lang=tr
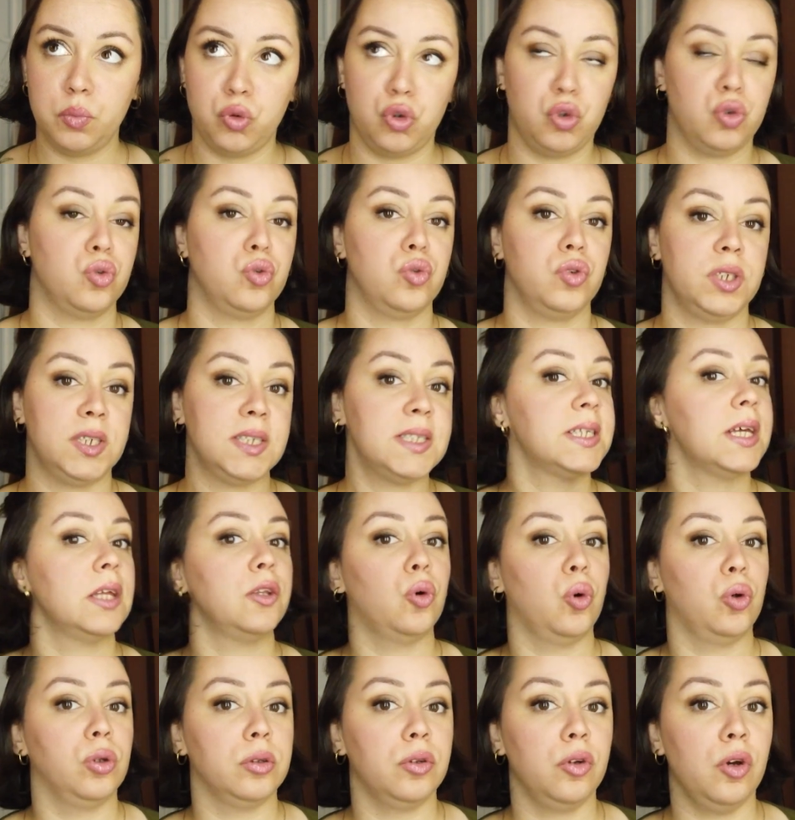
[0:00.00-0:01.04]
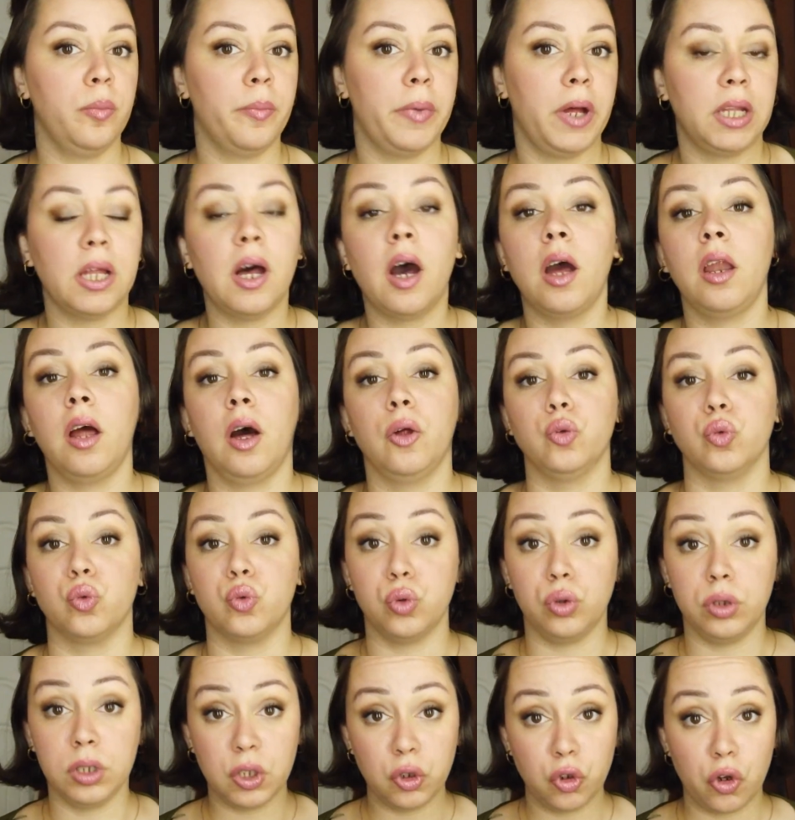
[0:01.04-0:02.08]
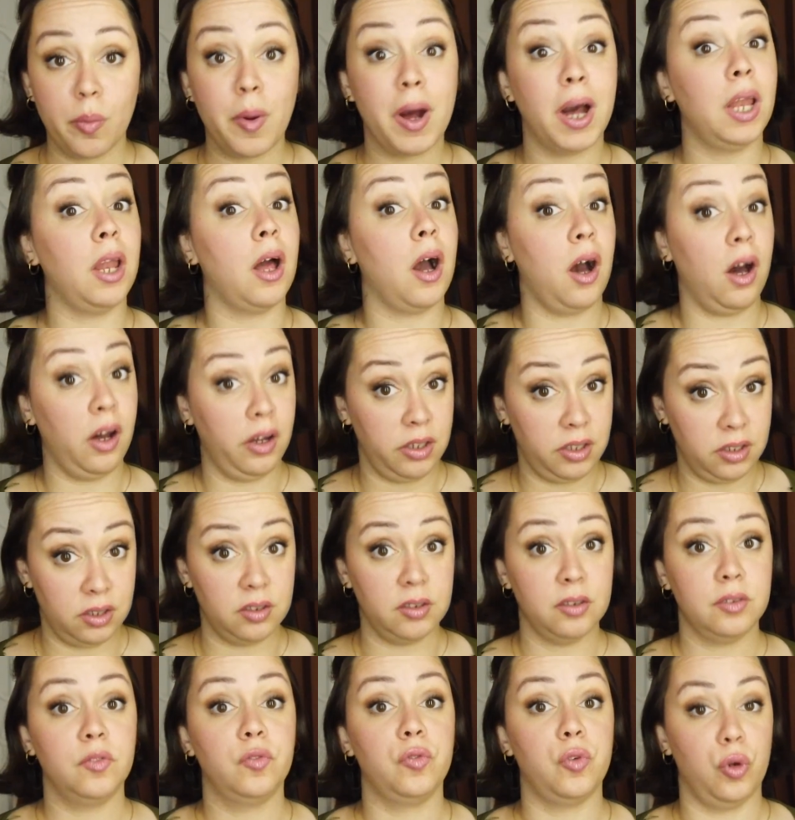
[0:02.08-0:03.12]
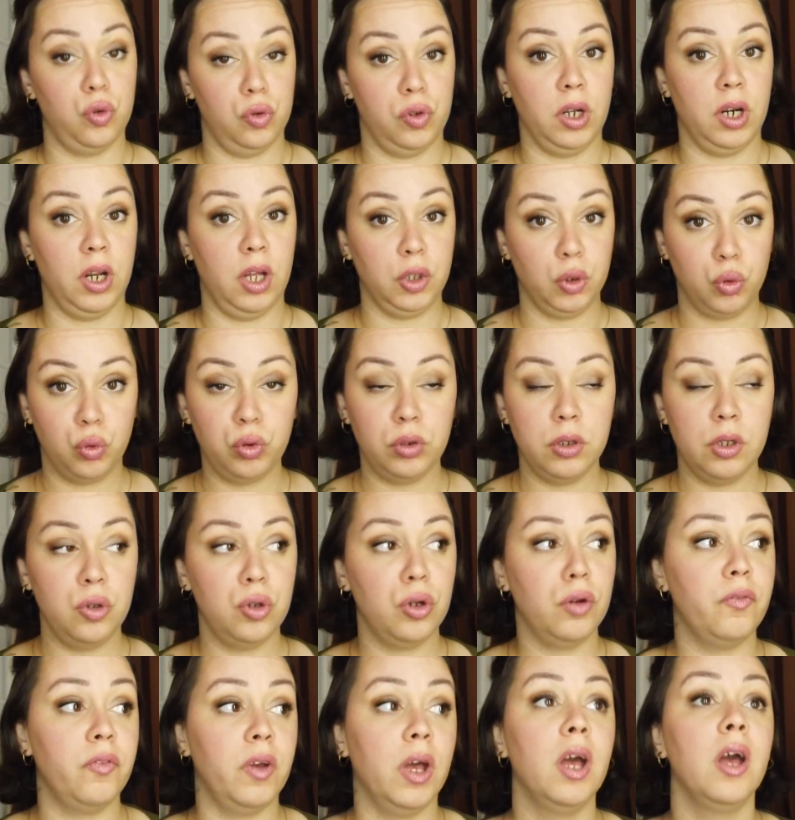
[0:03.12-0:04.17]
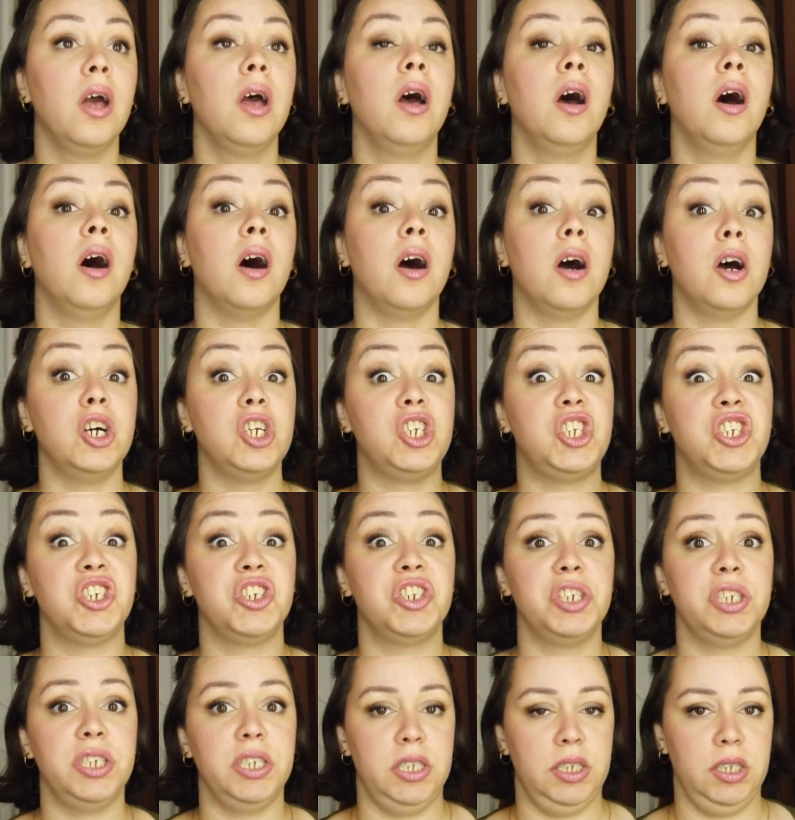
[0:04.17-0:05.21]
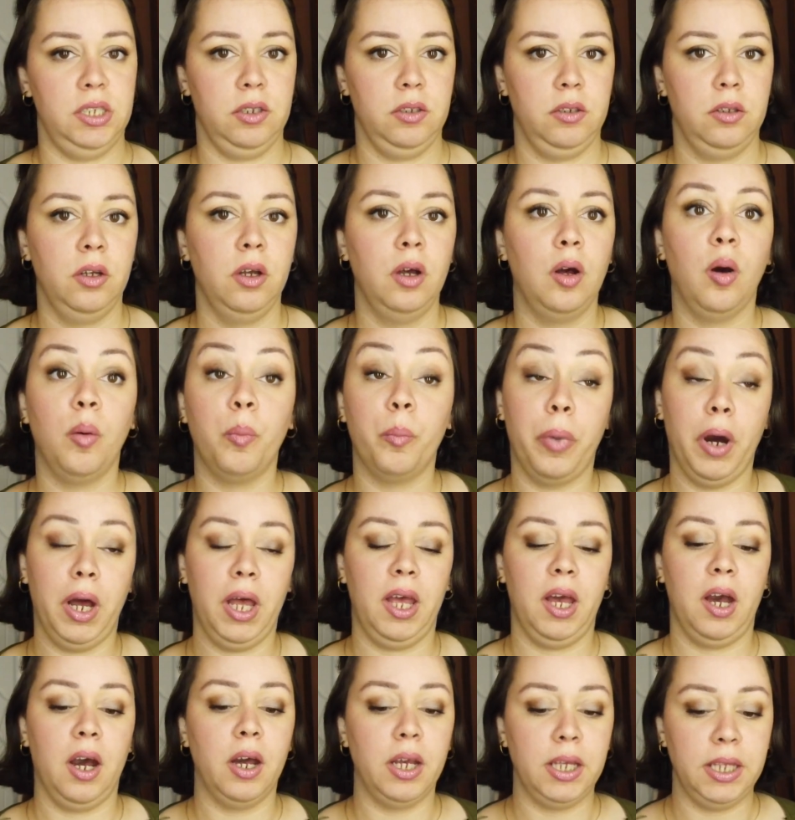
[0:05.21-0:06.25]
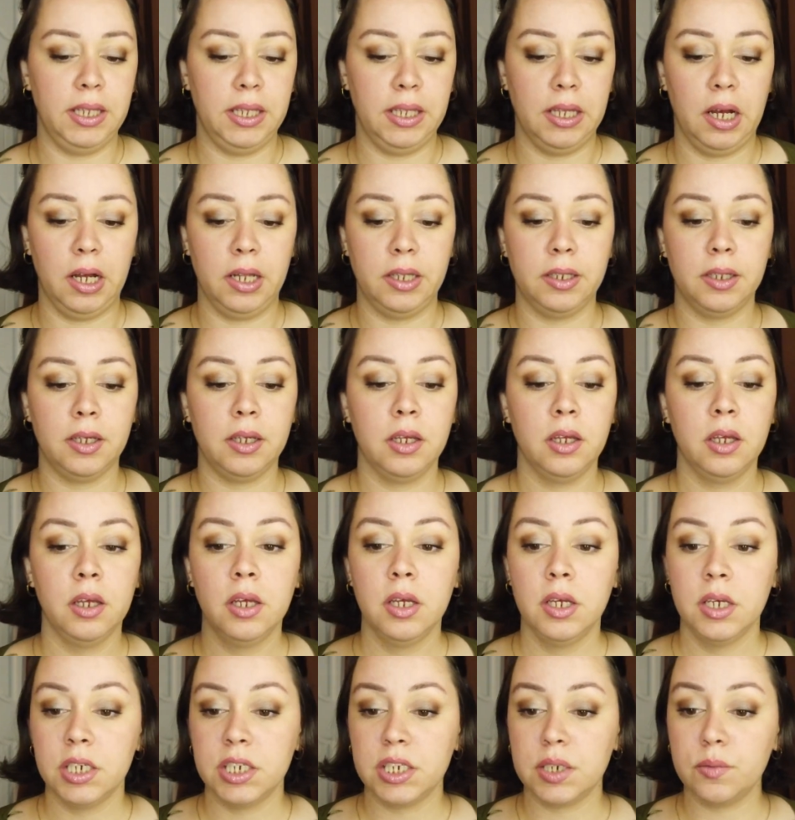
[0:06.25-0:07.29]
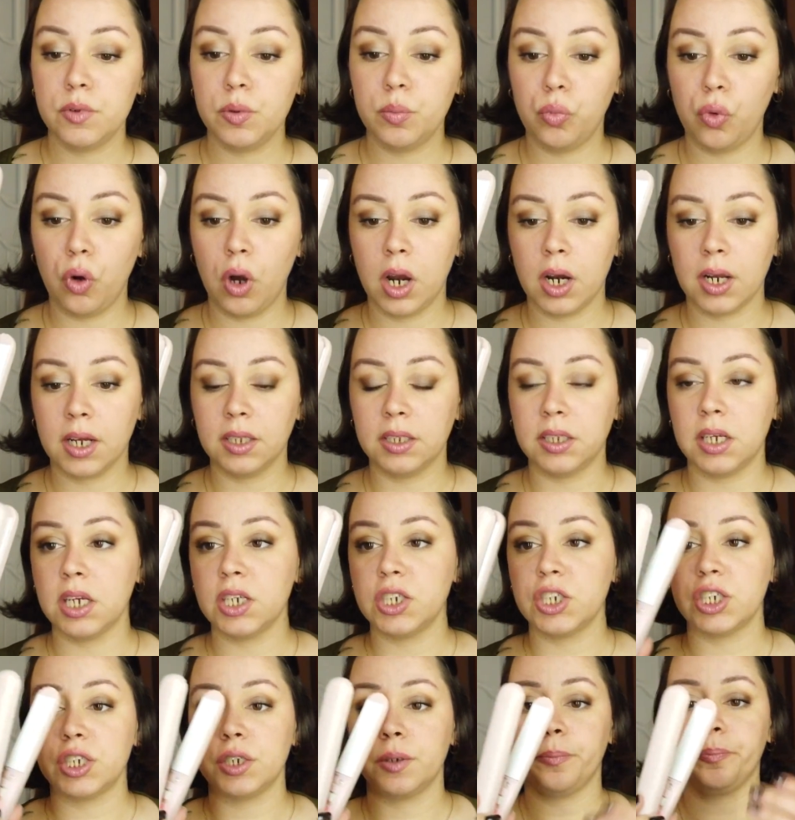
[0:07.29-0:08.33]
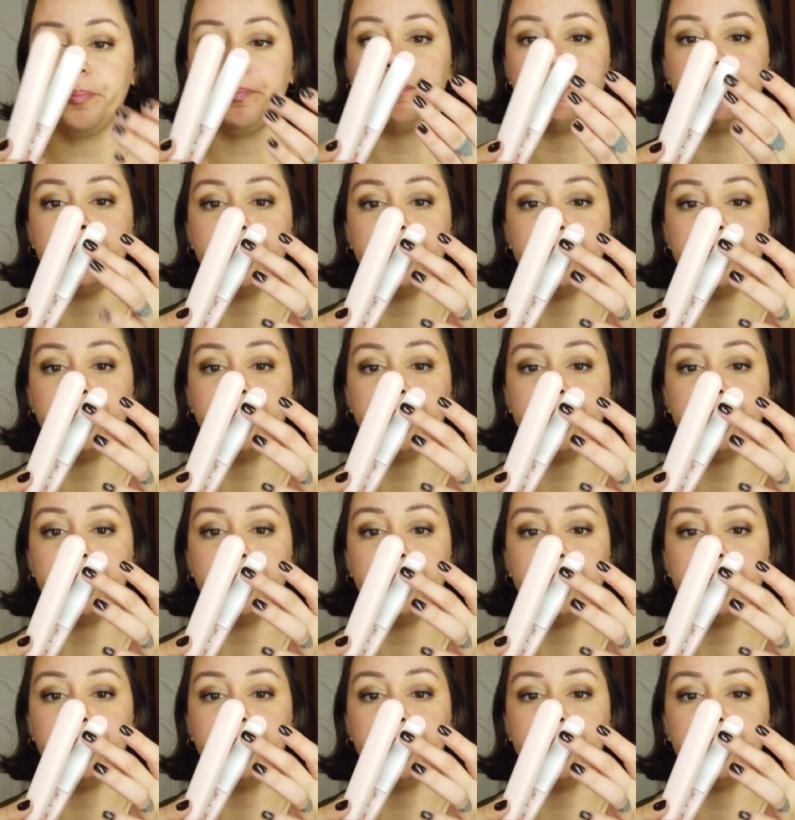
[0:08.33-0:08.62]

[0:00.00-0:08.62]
bir buçuk iki sene oluyor. Ben hala onu kullanıyorum. Hala aynı fön tarağını kullanıyorum ve aşırı iyi. Bayağı iyi yani. Şimdi bu arkadaş